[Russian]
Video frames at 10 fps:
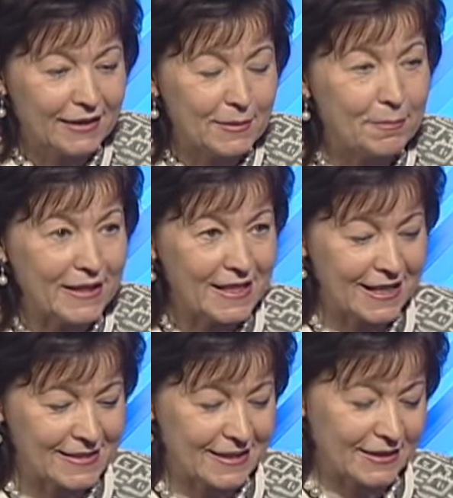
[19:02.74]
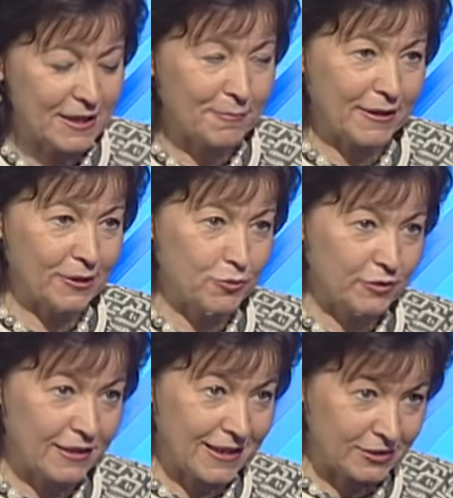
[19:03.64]
это понять, какие
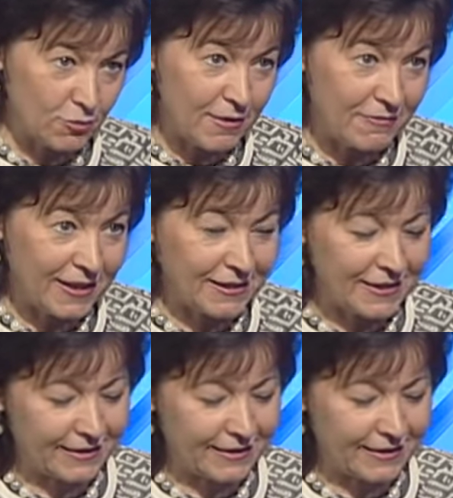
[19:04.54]
продукты особо вредные,